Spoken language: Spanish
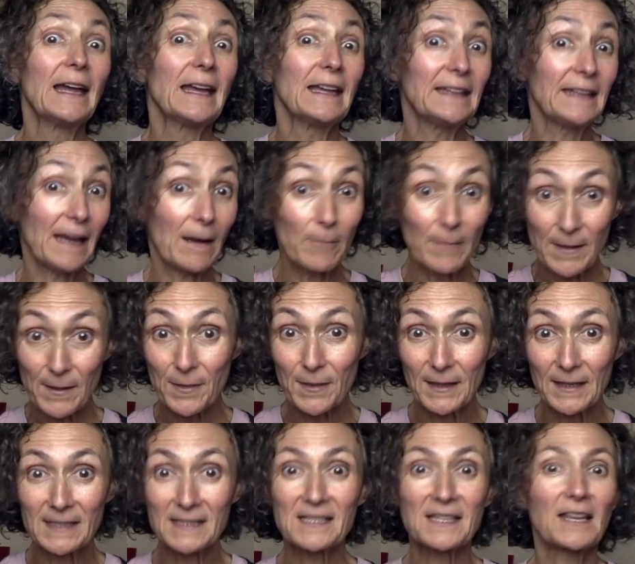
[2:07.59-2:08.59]
Y a
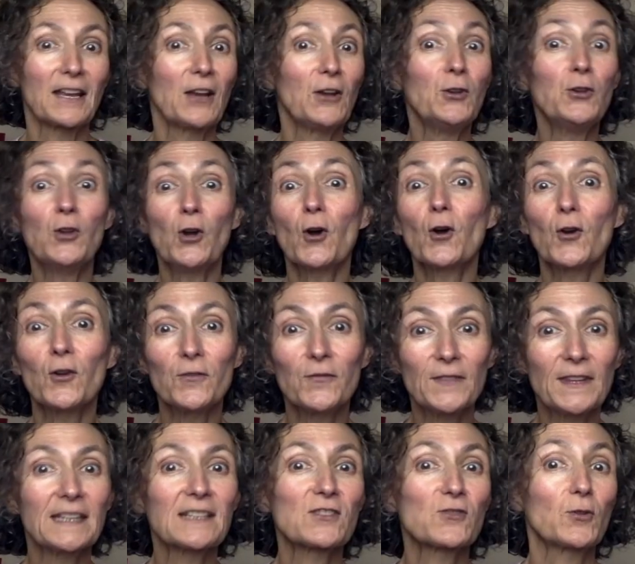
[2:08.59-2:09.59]
veces no
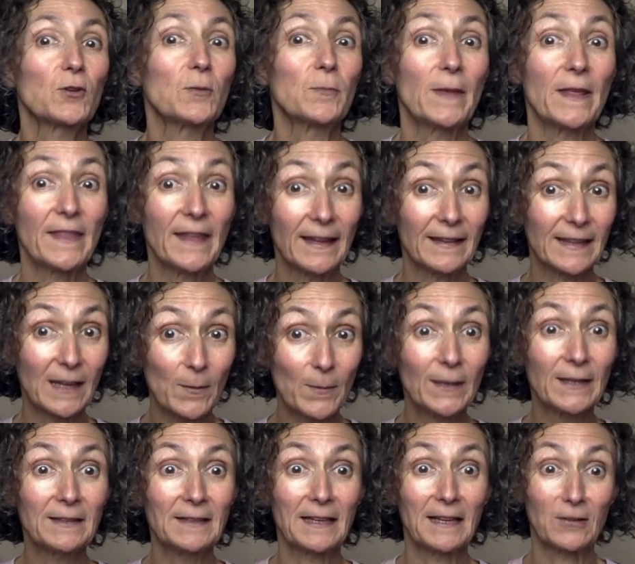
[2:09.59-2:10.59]
contesto
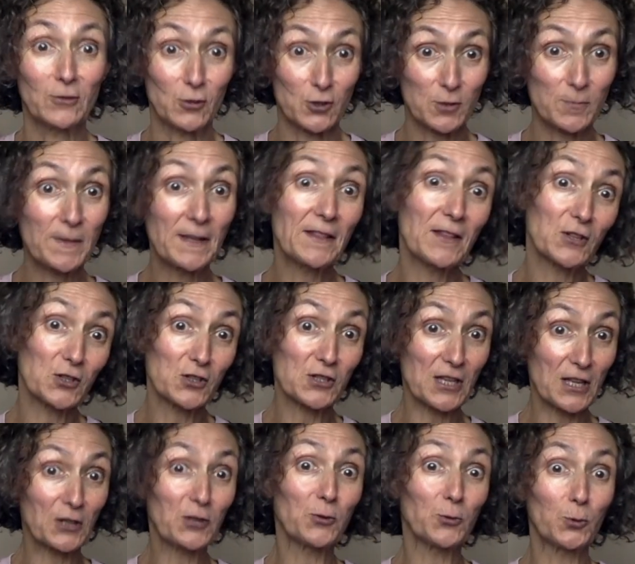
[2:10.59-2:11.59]
inmediatamente a los vídeos
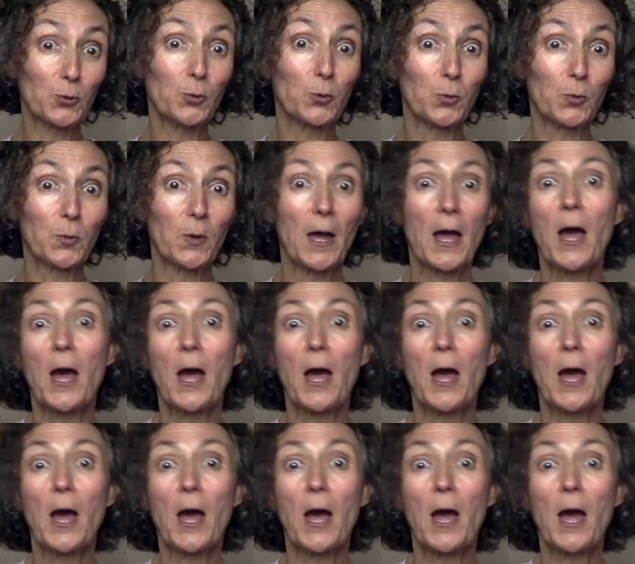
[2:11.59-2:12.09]
de YouTube